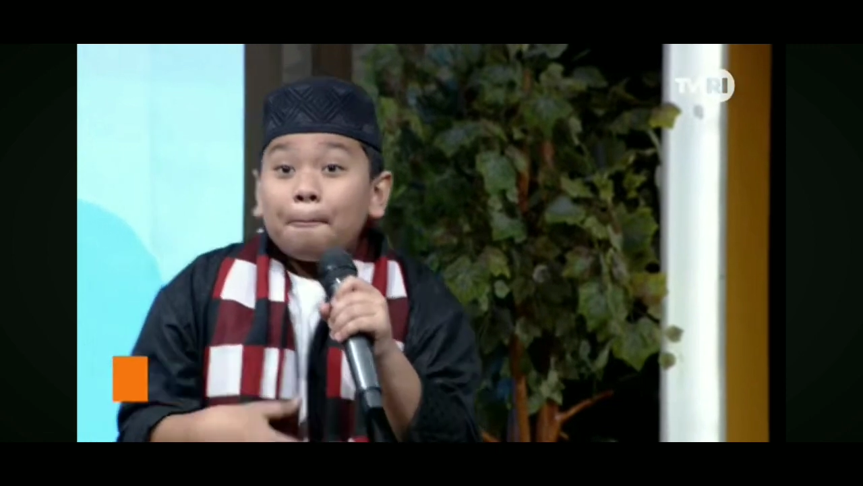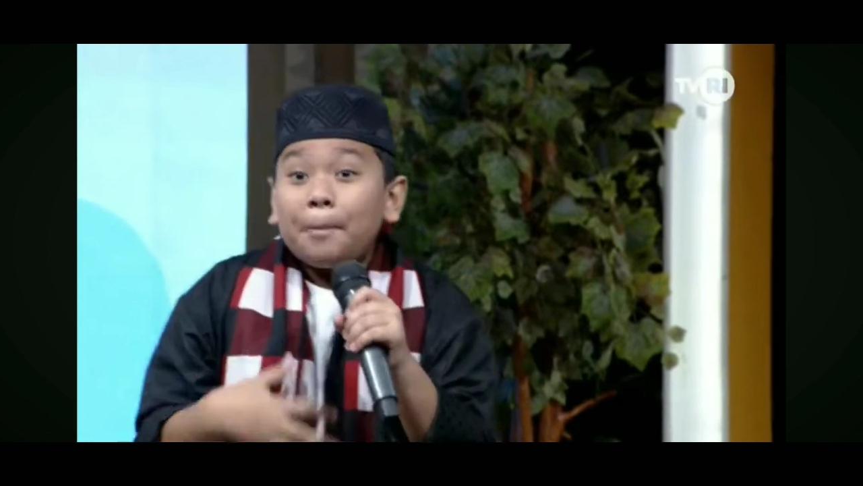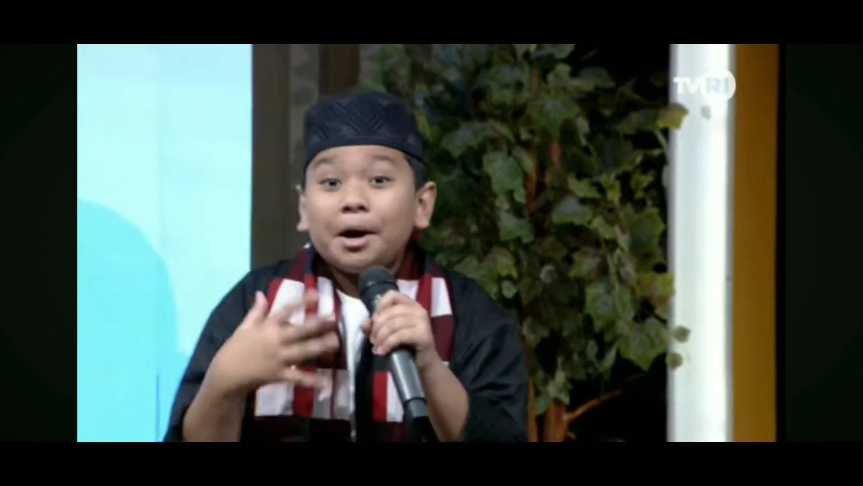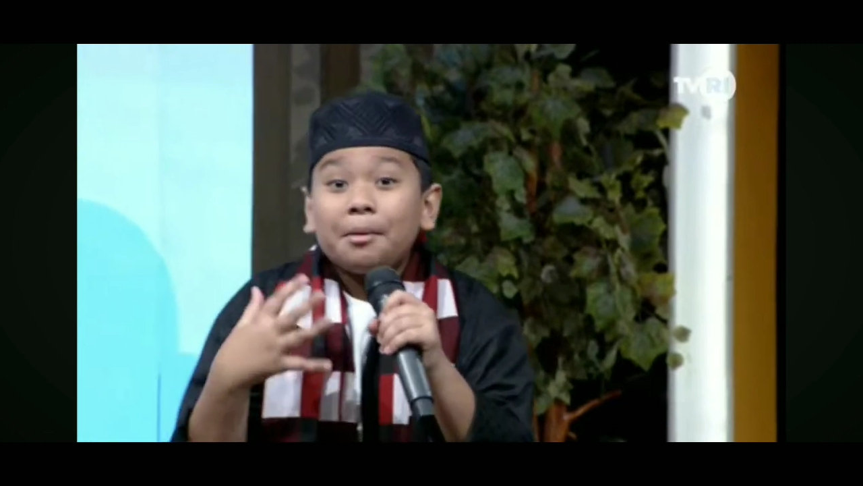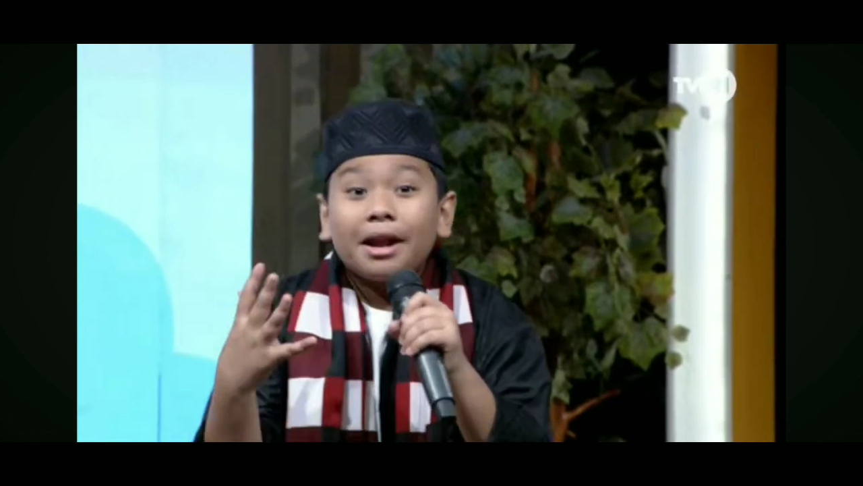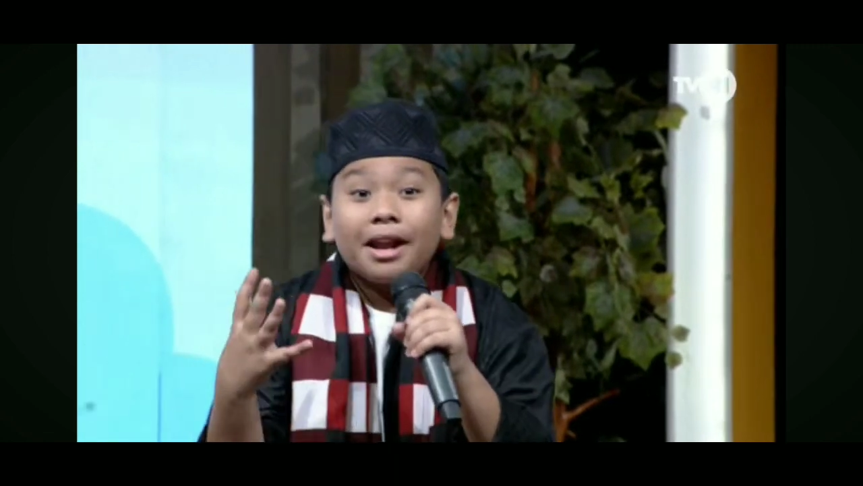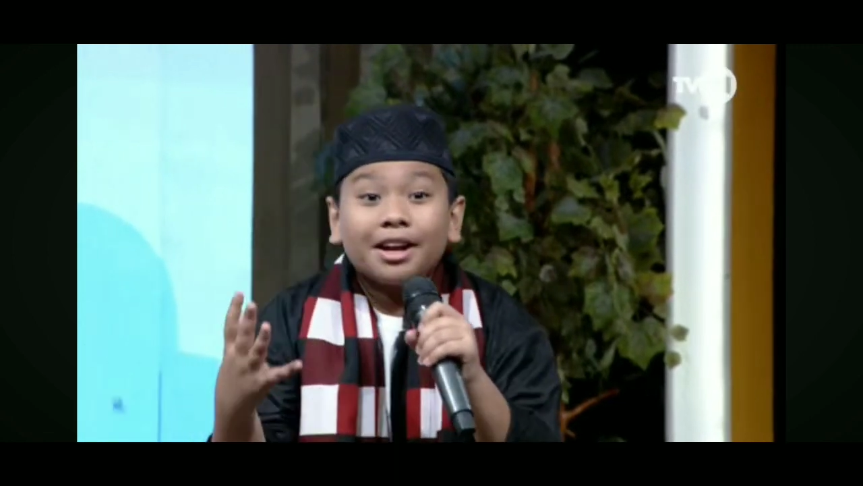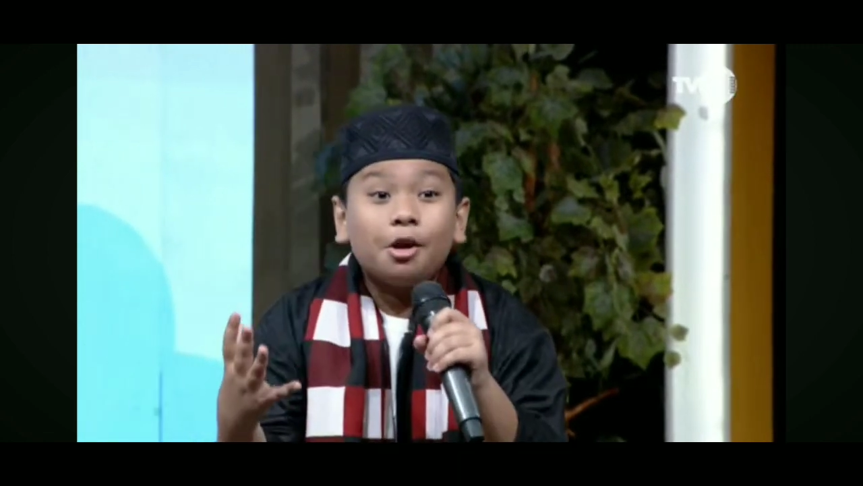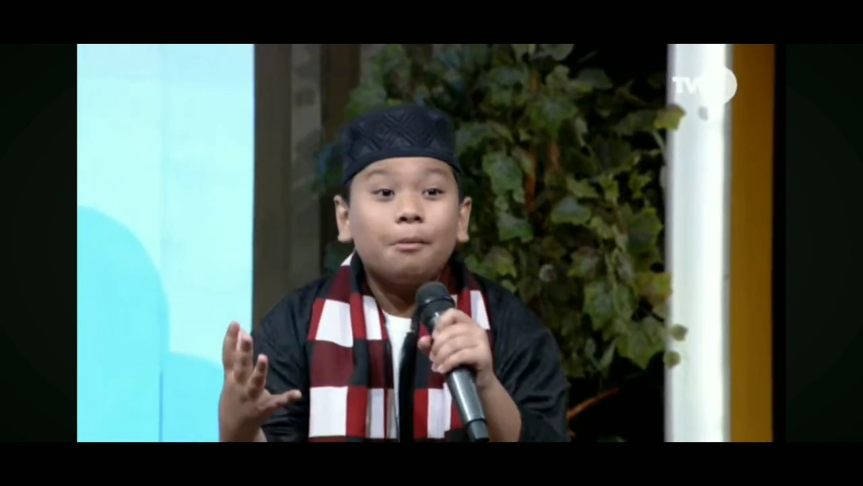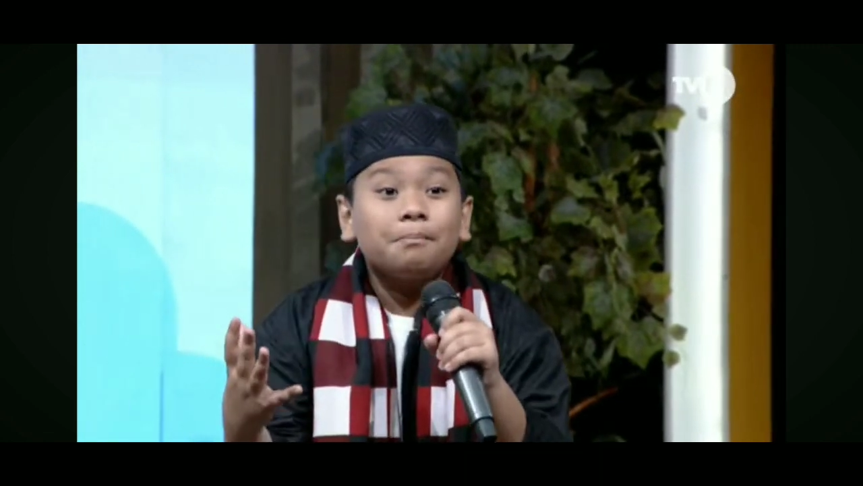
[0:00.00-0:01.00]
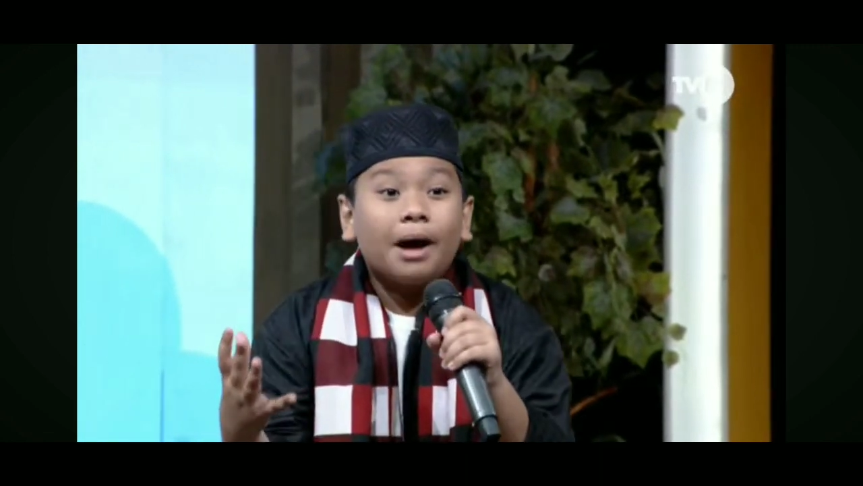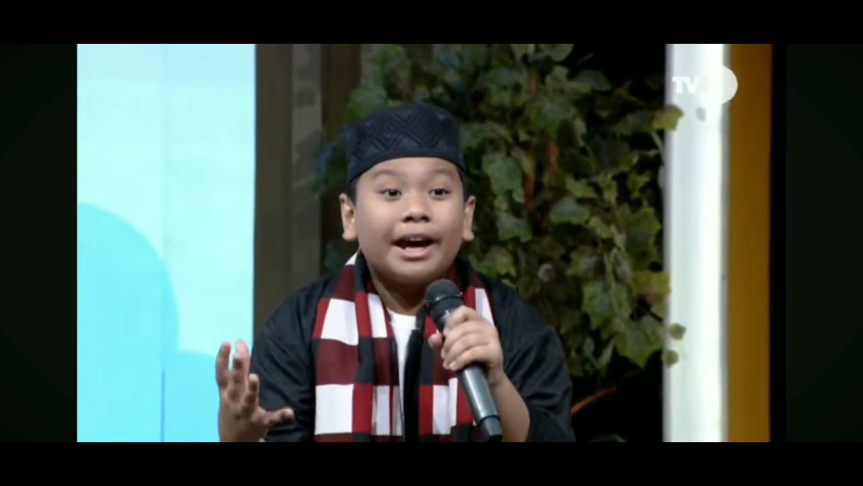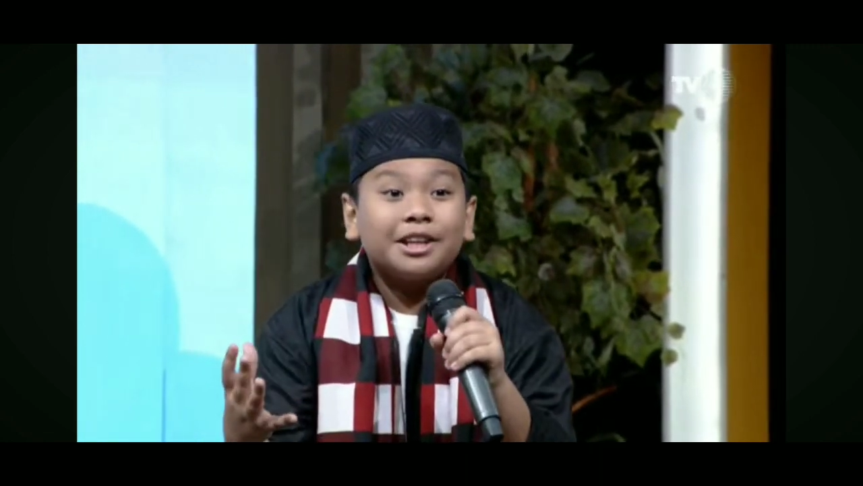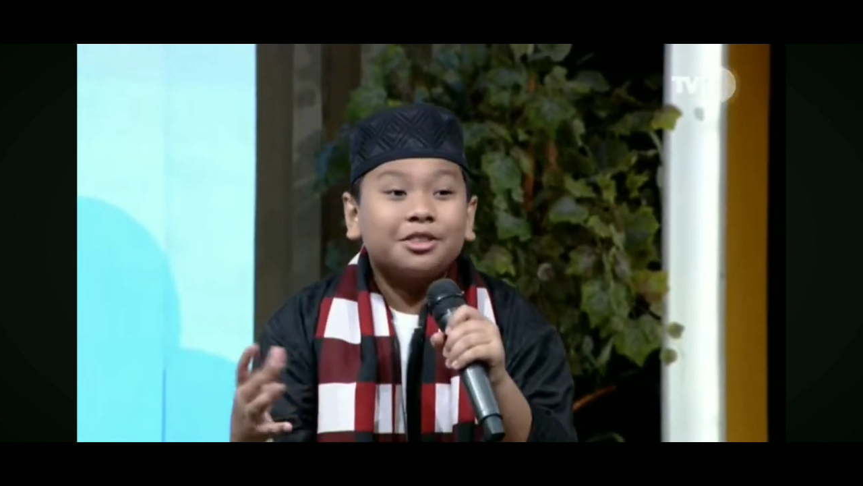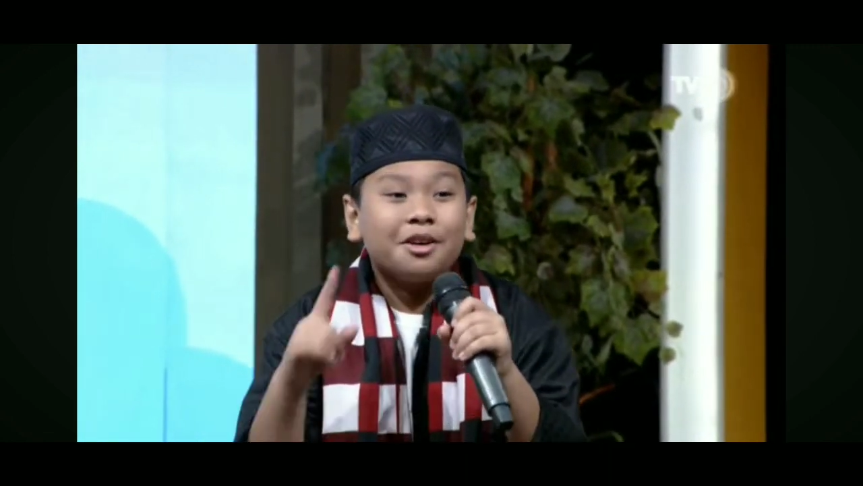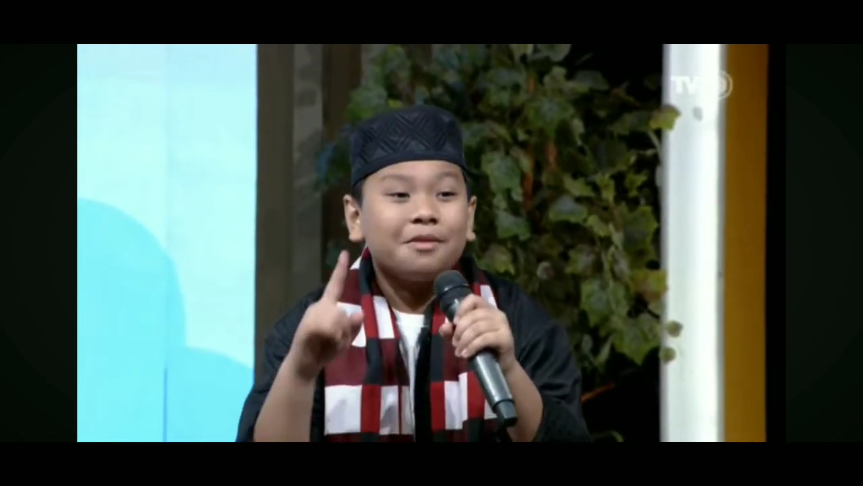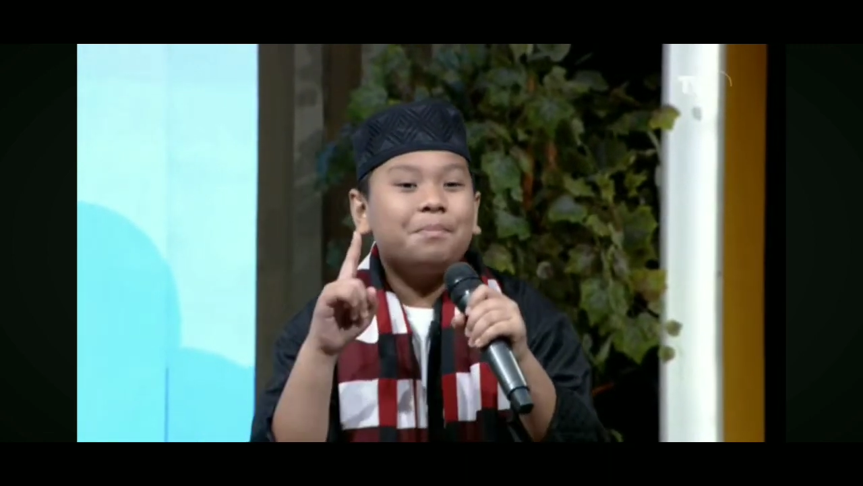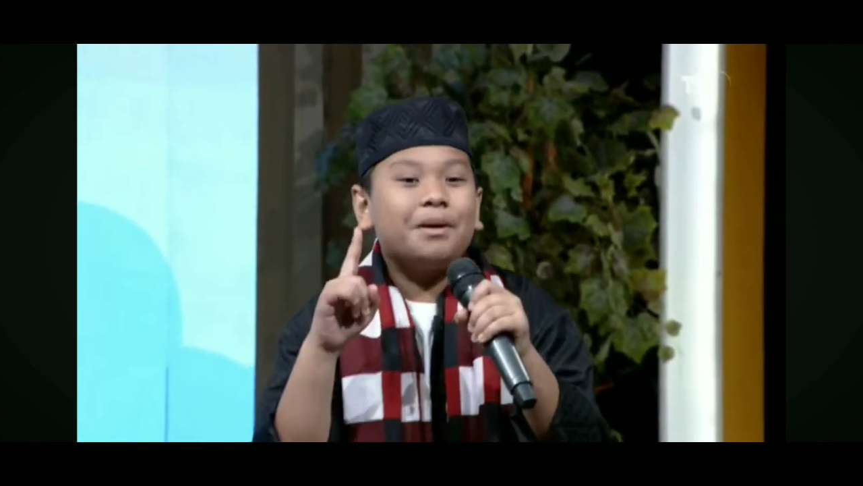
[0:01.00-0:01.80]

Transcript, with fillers: Pengembala domba itu